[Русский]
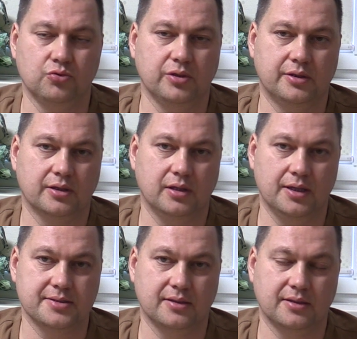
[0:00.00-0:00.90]
руны это
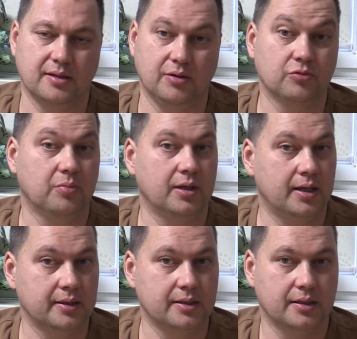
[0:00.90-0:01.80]
классно, там, а вот
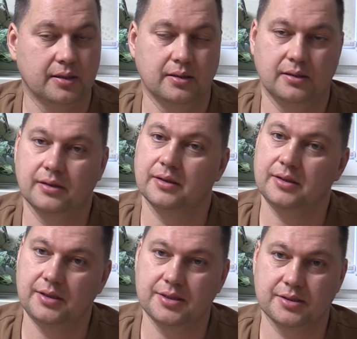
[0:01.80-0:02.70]
планы
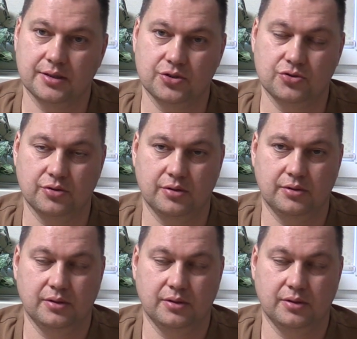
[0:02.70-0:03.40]
это не есть хорошо.